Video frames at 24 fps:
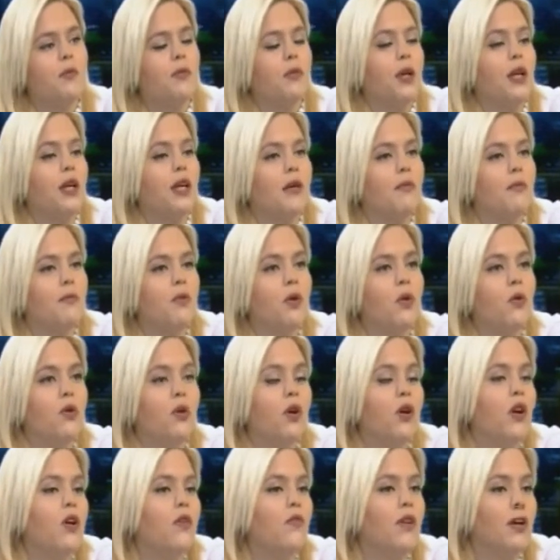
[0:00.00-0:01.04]
Por ejemplo,
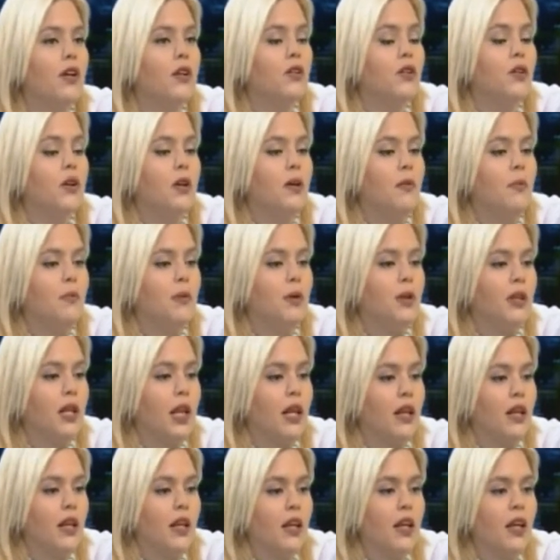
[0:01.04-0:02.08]
uno de los factores
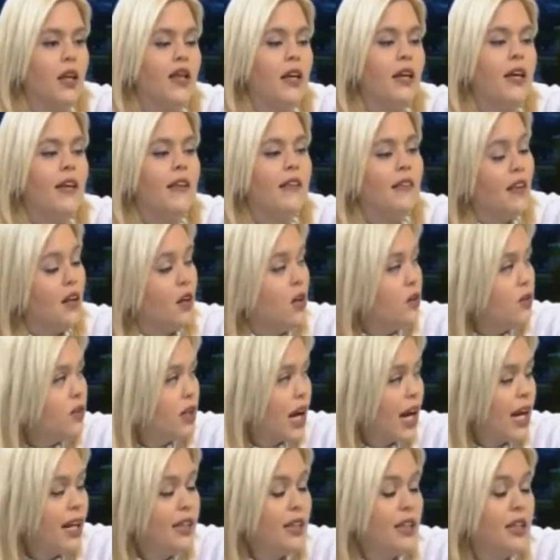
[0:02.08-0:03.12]
importantes de
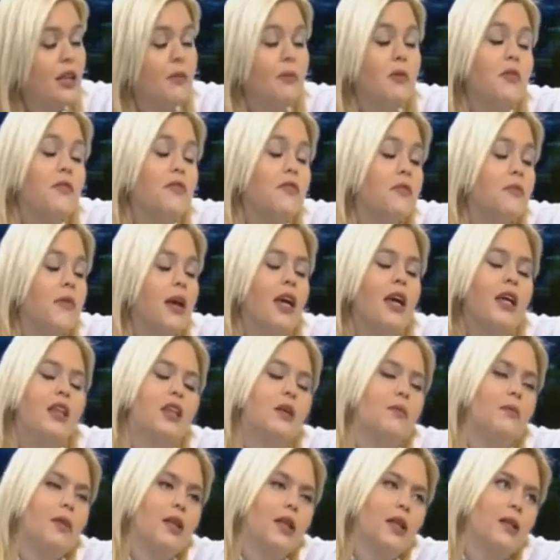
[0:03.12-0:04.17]
contraer este tipo de enfermedades,
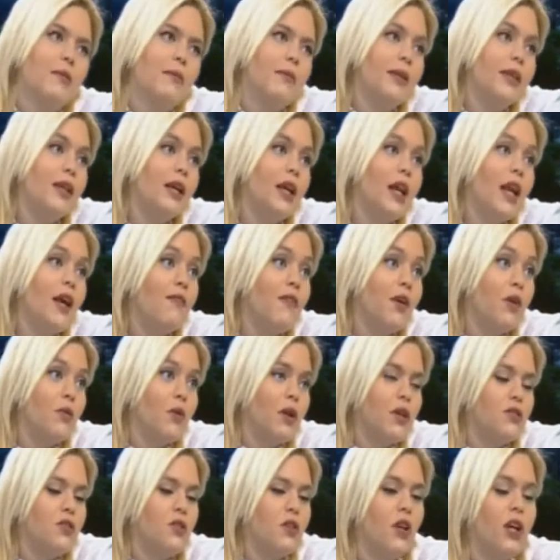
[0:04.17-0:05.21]
independientemente de las
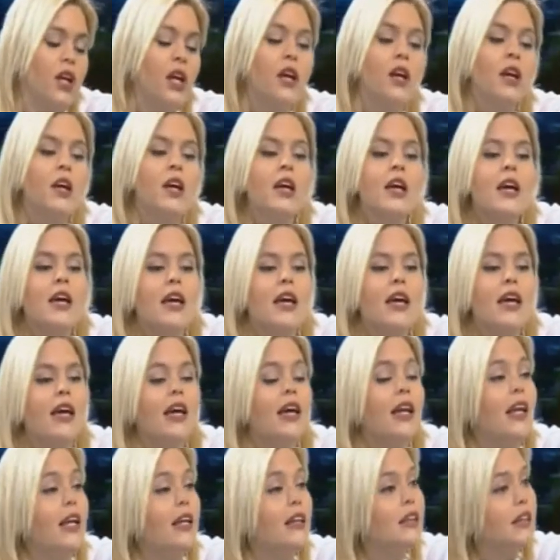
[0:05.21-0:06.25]
vacunaciones,
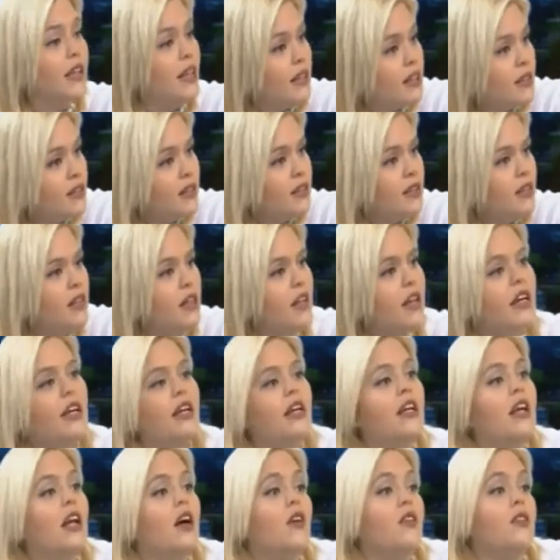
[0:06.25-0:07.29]
es el estrés
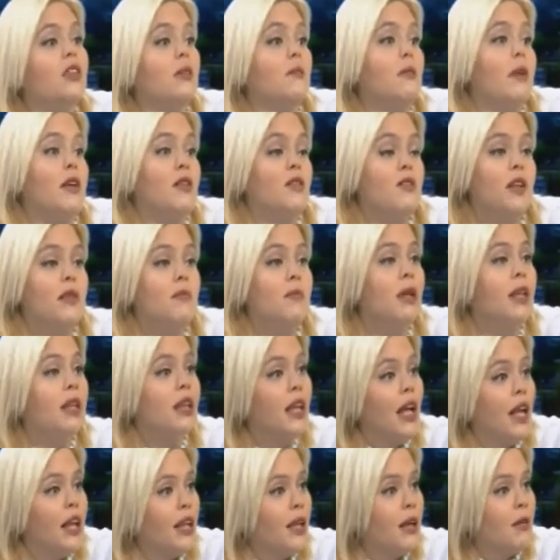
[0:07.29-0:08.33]
y la contaminación
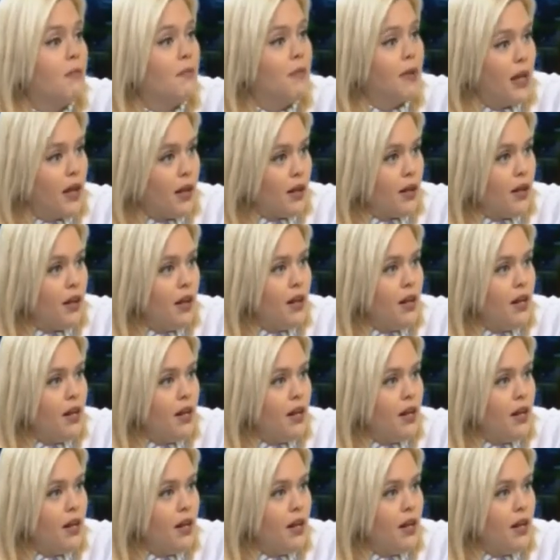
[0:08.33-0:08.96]
ambiental también.